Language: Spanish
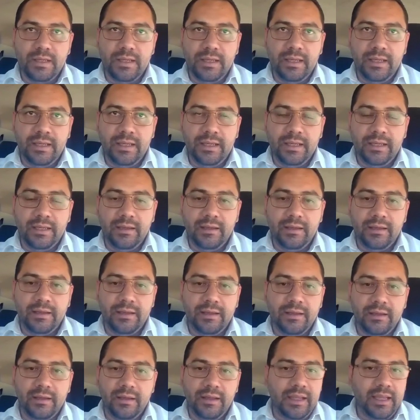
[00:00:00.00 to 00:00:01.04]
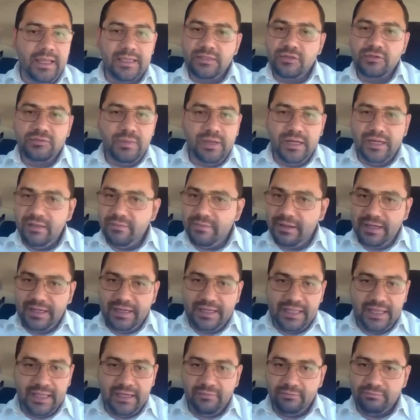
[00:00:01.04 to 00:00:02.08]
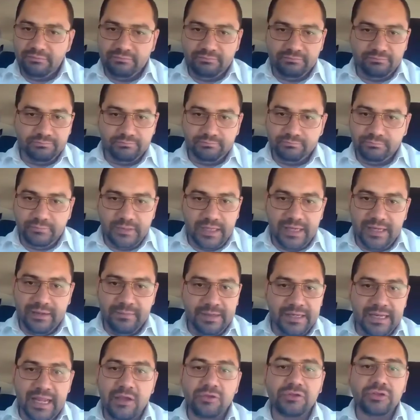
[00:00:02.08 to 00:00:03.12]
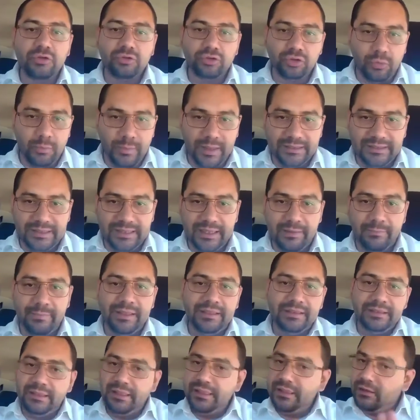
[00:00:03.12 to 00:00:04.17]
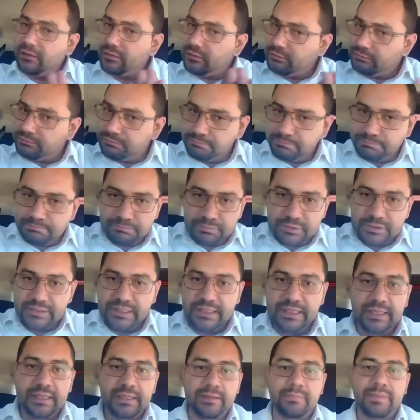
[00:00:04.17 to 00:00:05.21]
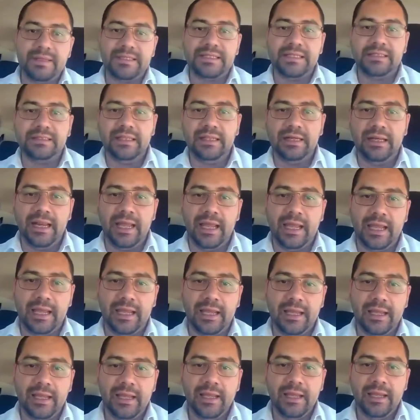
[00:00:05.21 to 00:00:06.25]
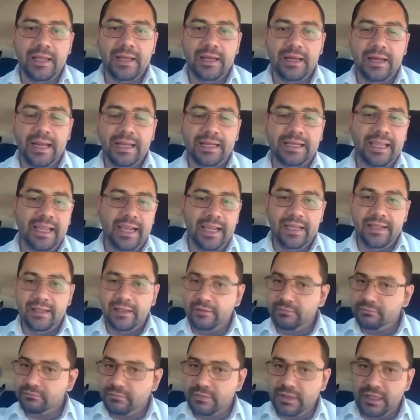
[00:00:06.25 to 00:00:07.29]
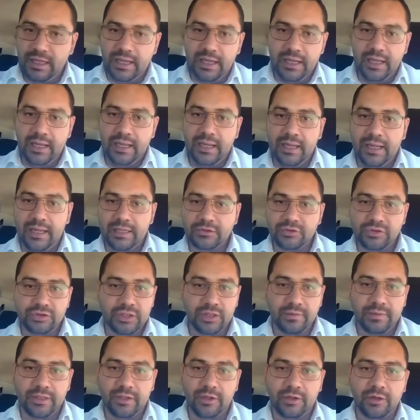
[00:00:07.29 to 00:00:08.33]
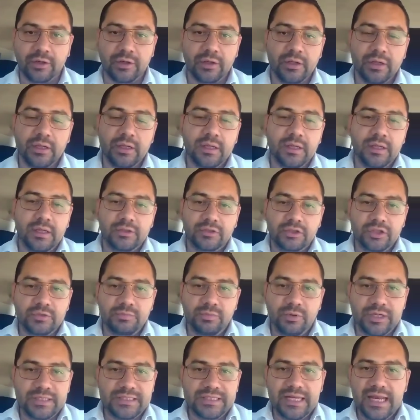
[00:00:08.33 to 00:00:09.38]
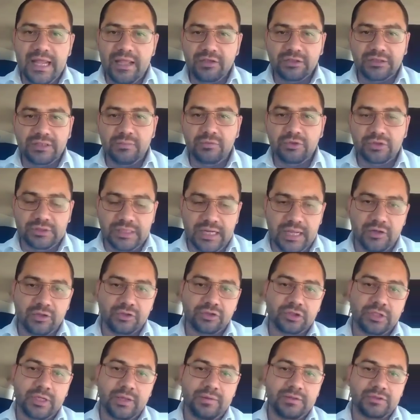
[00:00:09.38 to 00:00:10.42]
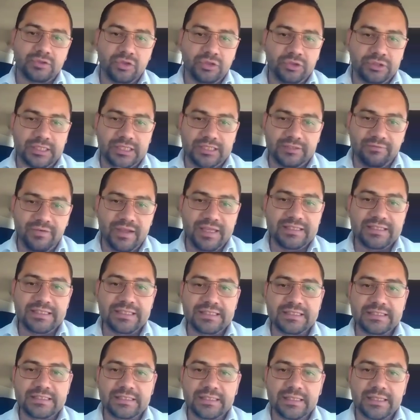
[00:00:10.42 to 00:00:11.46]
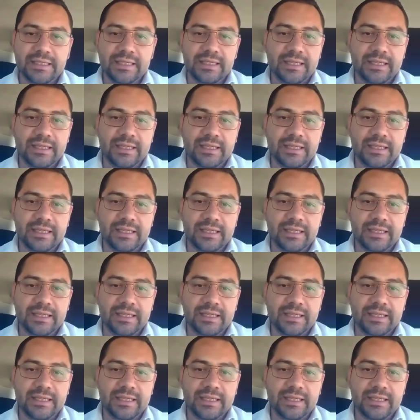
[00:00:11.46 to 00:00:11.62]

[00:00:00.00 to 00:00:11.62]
Eh, esos managers van a quedar eliminados automáticamente si presentan la, queja a su servidor. Entonces, por ese lado estamos claros que son tres fases.